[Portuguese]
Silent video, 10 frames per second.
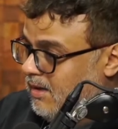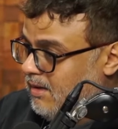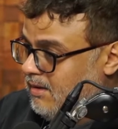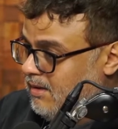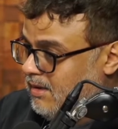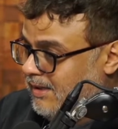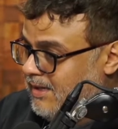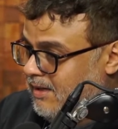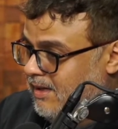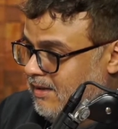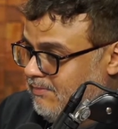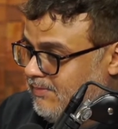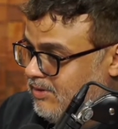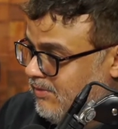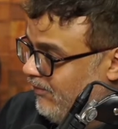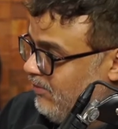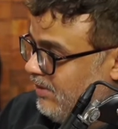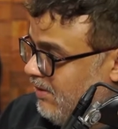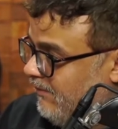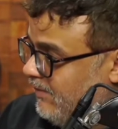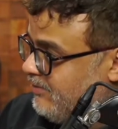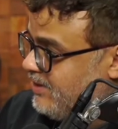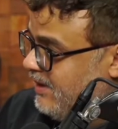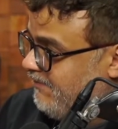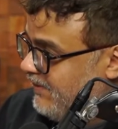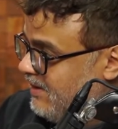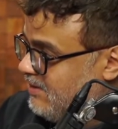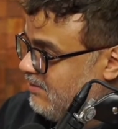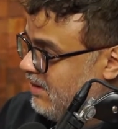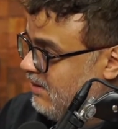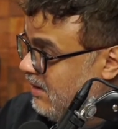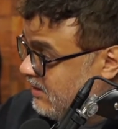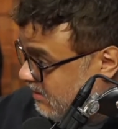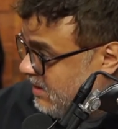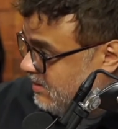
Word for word: aí ele, caralho, bicho, fudeu, vamos ser preso, né? Ele desceu